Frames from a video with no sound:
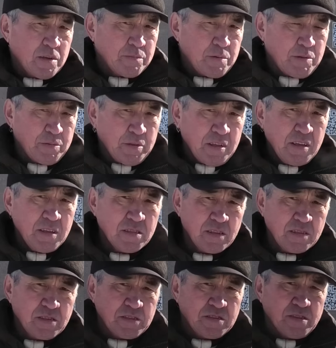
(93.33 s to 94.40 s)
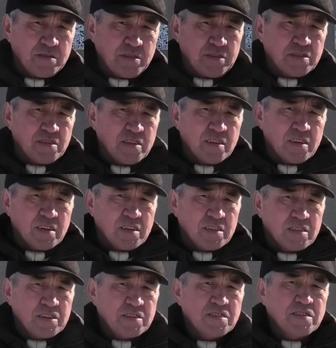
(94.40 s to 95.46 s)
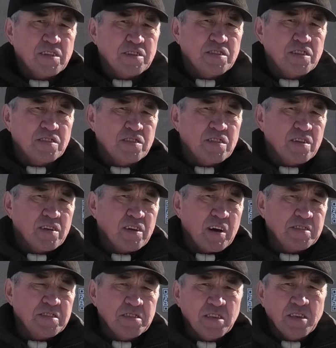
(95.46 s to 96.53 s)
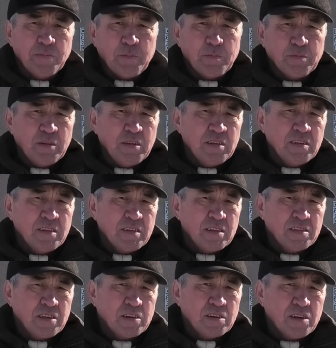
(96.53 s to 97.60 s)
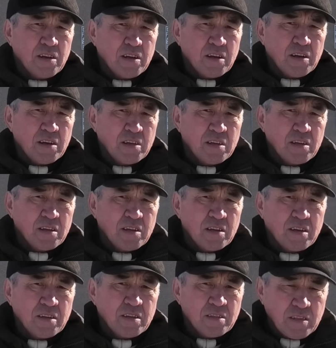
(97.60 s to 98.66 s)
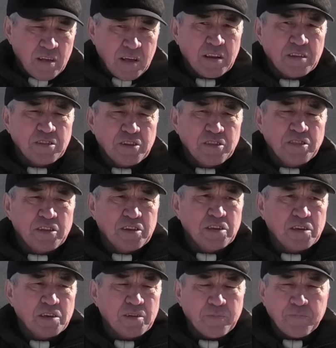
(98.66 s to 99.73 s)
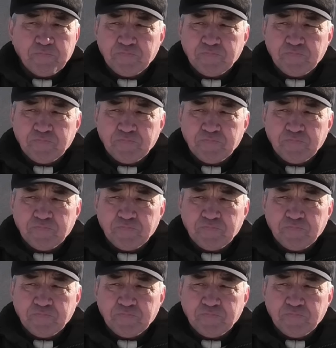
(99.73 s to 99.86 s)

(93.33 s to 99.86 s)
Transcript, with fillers: Правильно, да? 30, 30, 30, 31 тенге, по-моему, да? Так. Электроэнергии, да? Да, электроэнергии.